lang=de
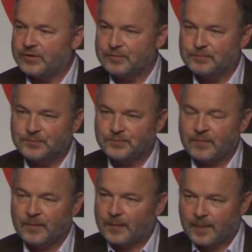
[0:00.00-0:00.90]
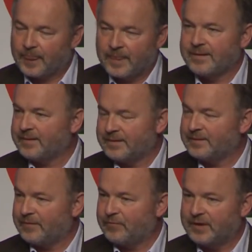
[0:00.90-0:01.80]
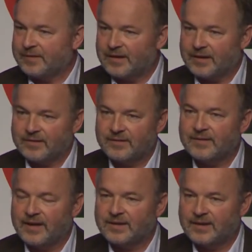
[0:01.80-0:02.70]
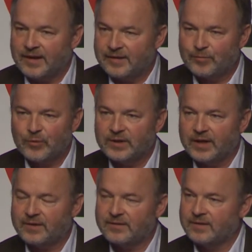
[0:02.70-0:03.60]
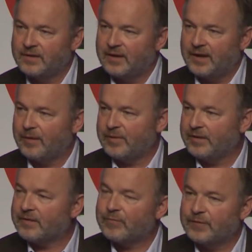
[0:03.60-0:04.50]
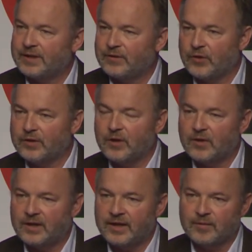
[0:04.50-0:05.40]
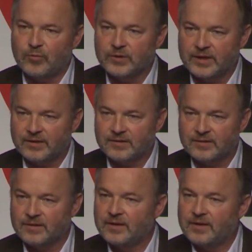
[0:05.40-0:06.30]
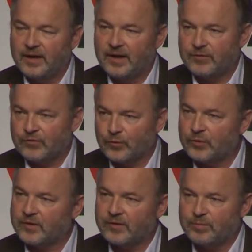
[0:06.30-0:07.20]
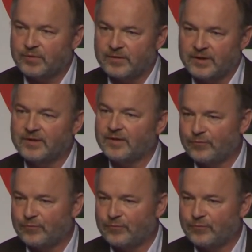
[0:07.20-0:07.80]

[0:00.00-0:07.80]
äh, wie gesagt, es ist ein kleines Projekt, aber vielleicht können auch kleine Projekte etwas Größeres bewirken. Das